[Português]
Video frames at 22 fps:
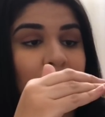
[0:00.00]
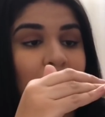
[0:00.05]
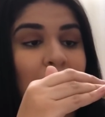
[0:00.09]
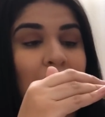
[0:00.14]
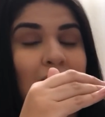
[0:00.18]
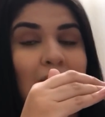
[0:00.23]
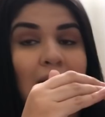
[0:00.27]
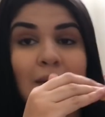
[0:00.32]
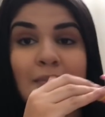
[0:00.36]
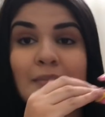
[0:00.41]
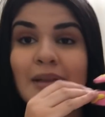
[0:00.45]

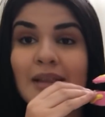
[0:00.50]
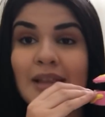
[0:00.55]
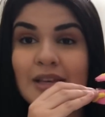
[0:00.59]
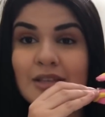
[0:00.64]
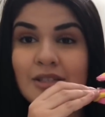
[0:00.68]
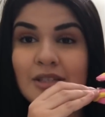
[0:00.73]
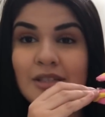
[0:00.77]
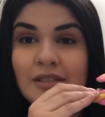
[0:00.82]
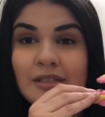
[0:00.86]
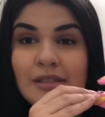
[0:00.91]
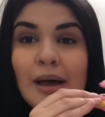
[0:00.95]
A
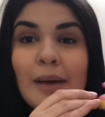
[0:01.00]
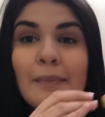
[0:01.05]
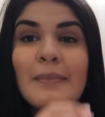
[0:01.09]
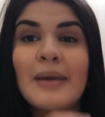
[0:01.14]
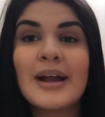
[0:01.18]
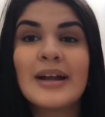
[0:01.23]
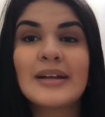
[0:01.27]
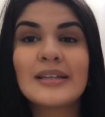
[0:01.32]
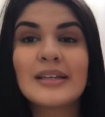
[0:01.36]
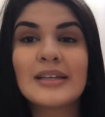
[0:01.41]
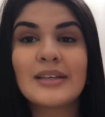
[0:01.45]
embalagem tá
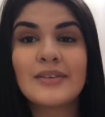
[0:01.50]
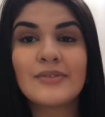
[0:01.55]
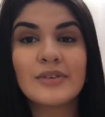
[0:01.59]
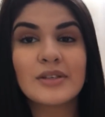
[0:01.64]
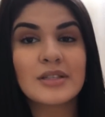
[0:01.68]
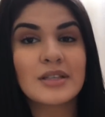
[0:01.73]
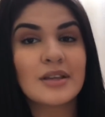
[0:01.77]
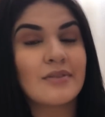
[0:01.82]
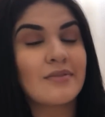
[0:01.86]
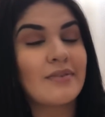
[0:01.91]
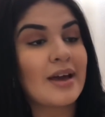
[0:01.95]
aberta e
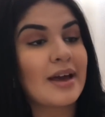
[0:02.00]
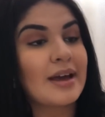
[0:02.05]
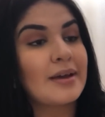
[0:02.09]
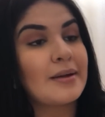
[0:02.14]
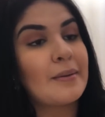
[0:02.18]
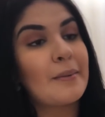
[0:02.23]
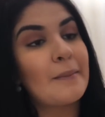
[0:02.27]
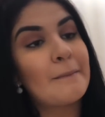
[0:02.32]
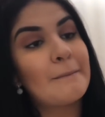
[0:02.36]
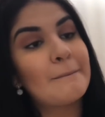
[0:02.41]
você vai